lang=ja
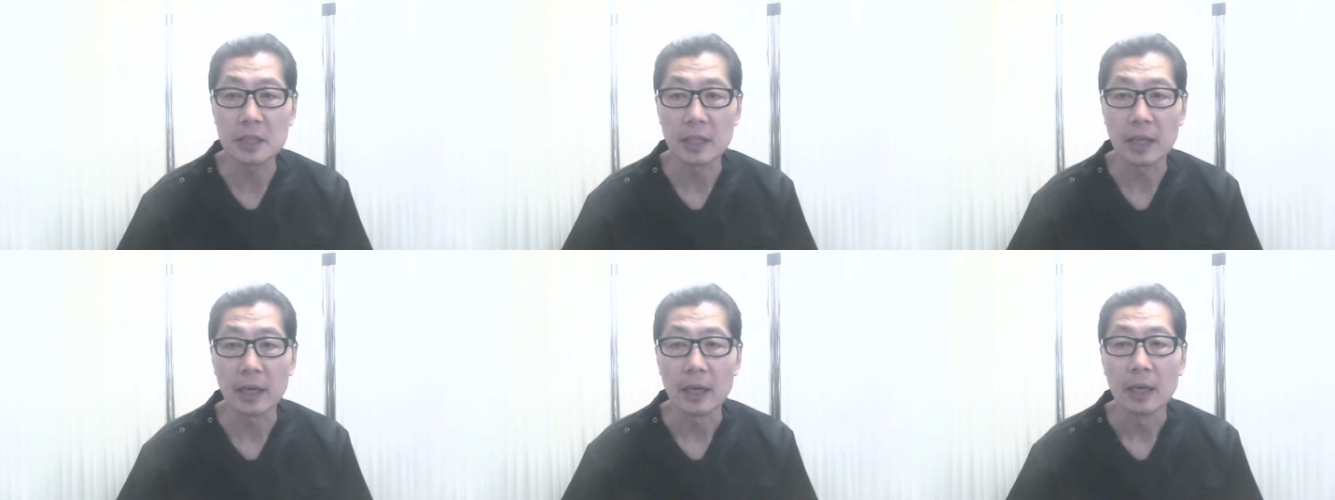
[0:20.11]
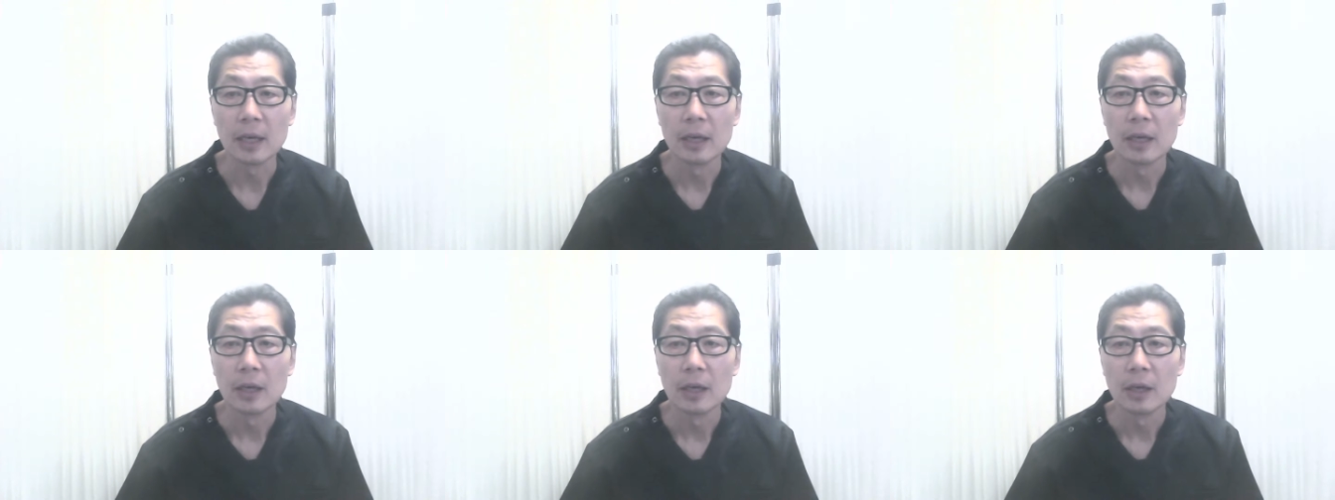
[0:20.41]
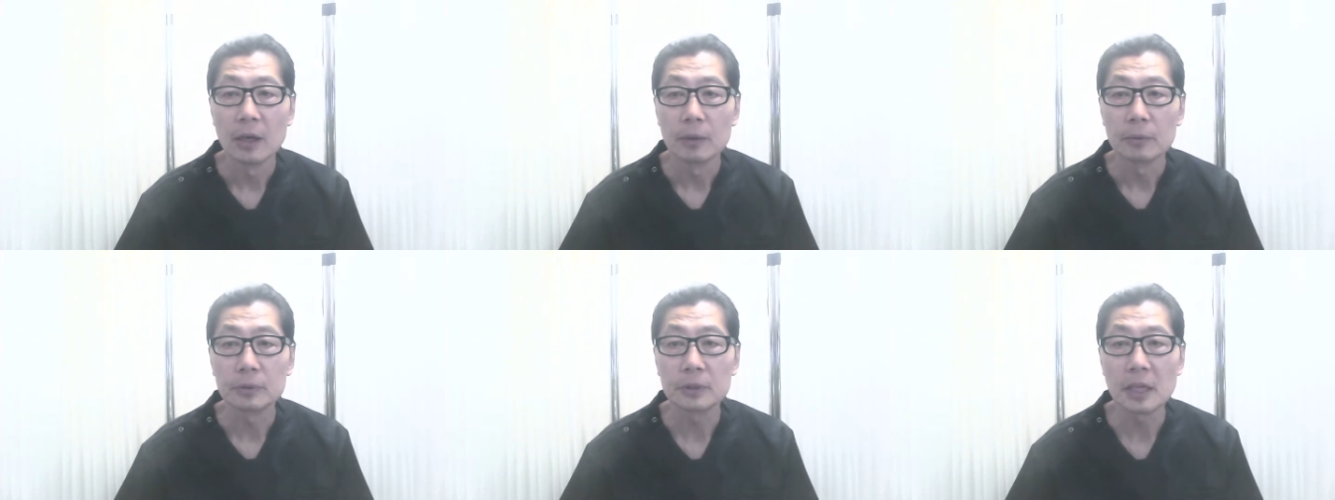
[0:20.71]
て
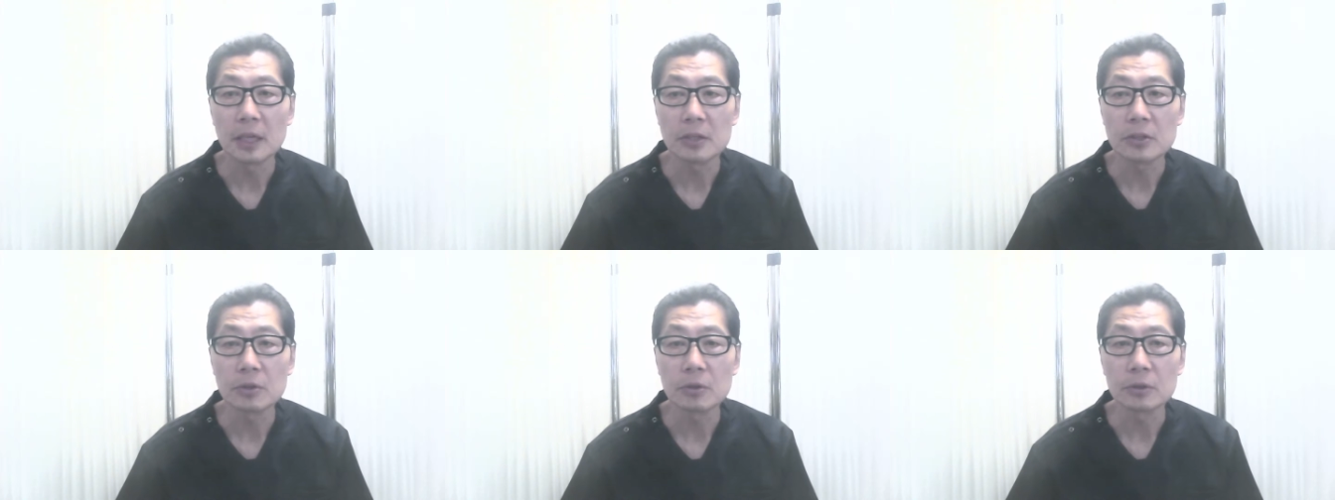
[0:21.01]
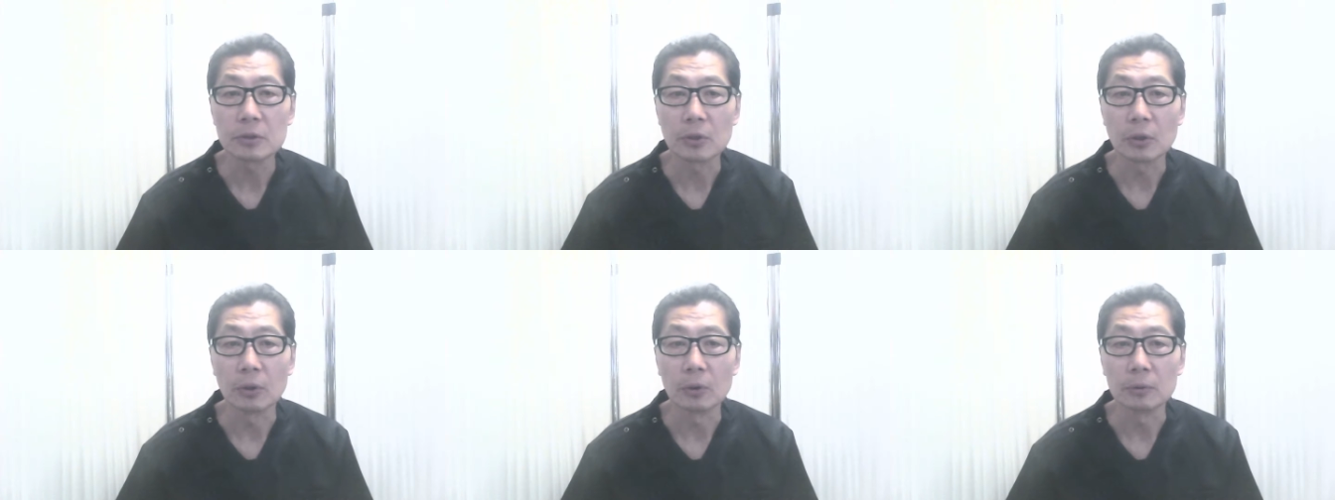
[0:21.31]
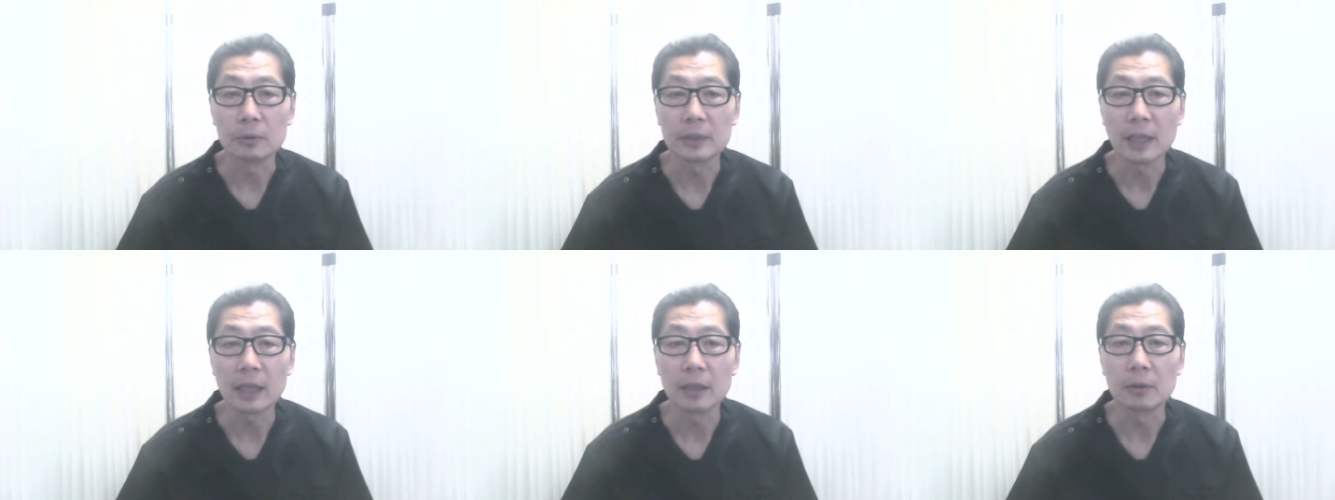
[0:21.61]
不定収束
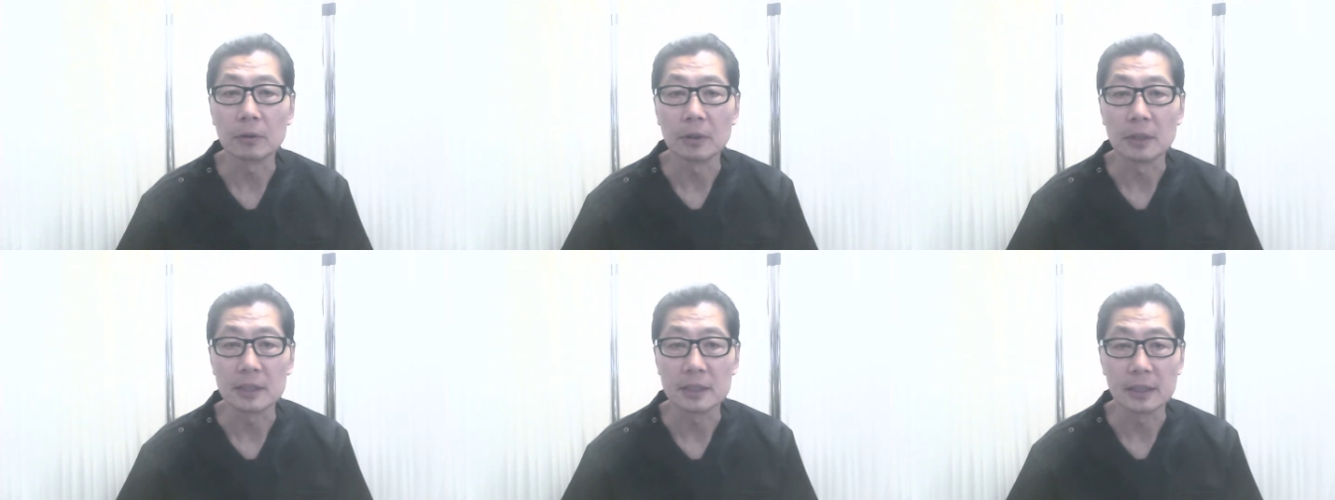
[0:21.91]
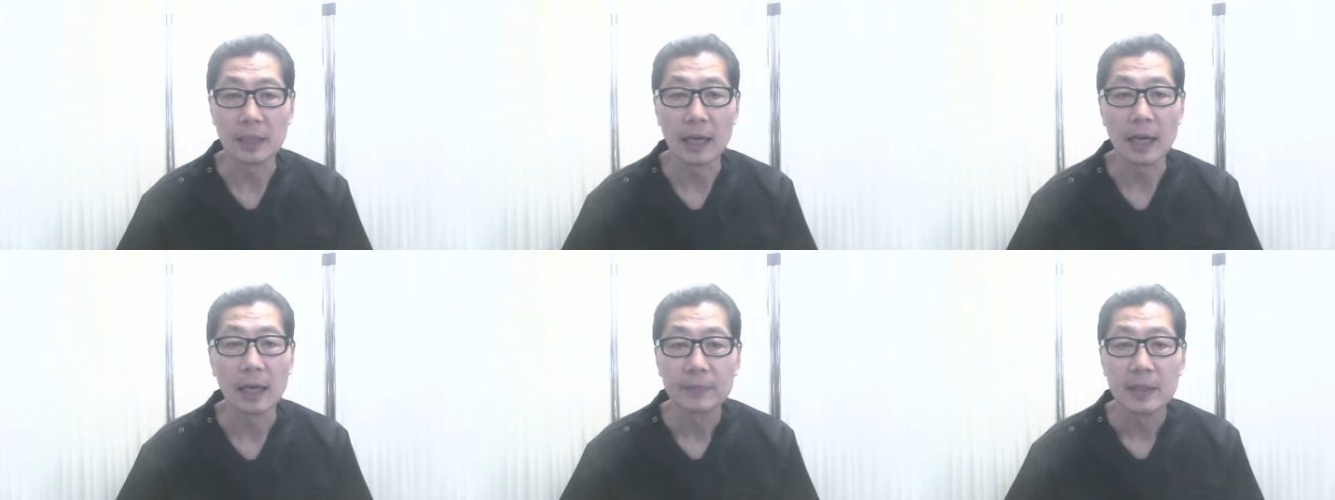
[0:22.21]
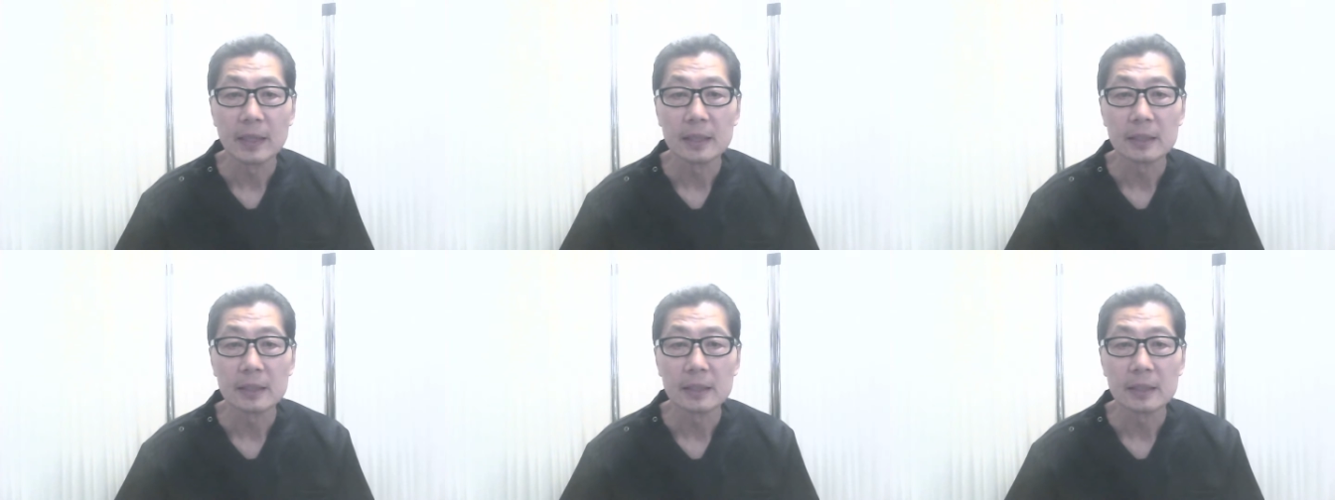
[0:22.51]
を訴えるのですが、